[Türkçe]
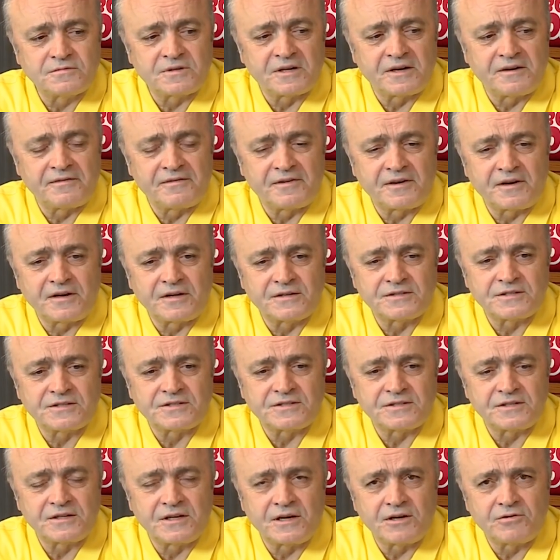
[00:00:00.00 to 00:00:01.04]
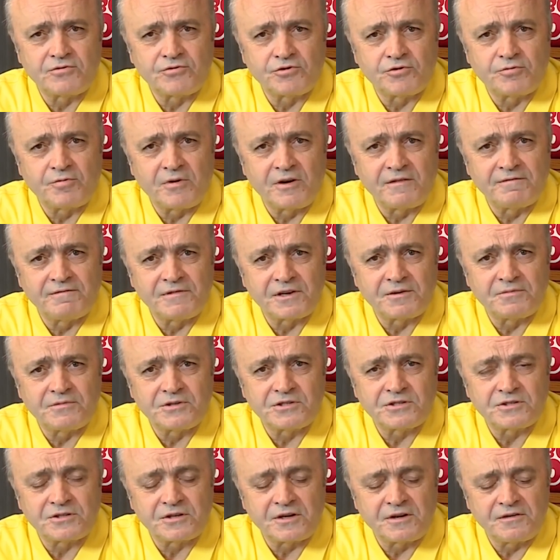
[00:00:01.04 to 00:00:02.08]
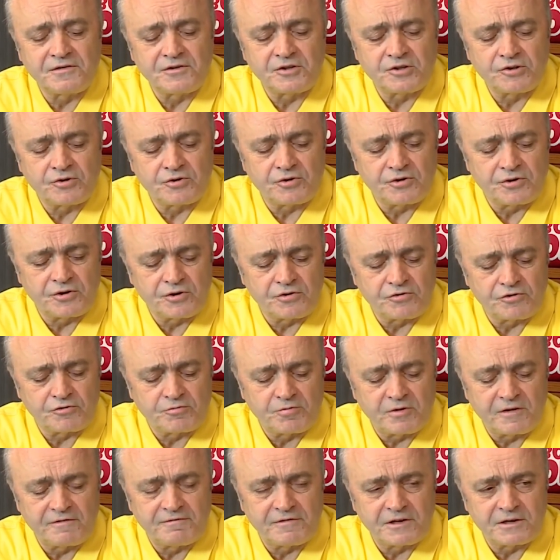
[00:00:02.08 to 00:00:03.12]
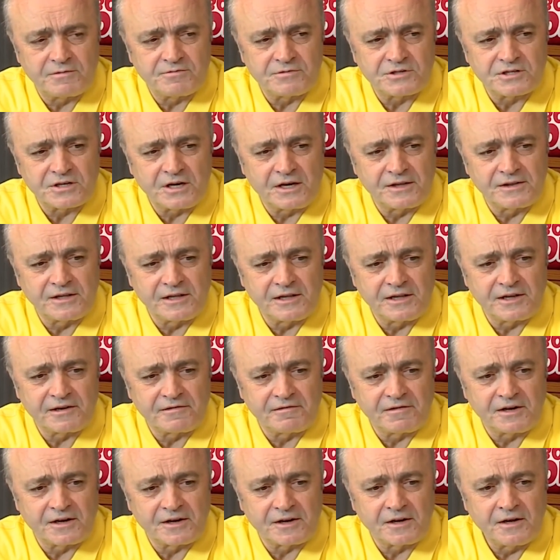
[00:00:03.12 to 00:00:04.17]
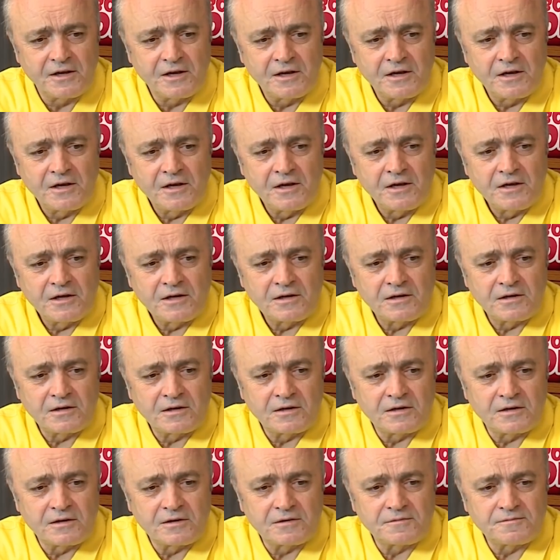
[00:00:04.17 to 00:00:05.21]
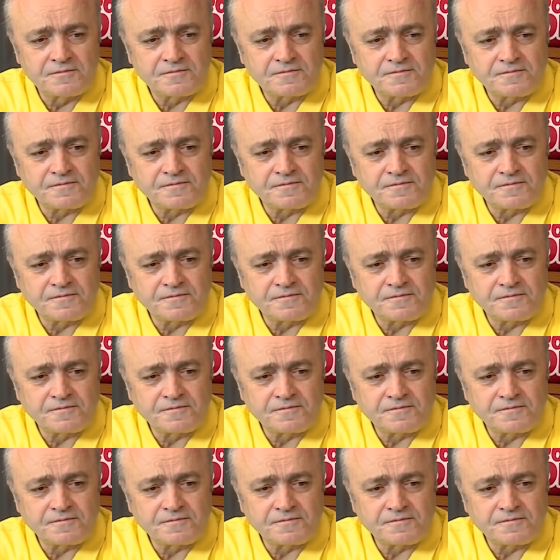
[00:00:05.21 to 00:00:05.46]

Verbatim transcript: trafik kazasına kurban vermiş, trafik terörüne kurban vermiş anneler var. E,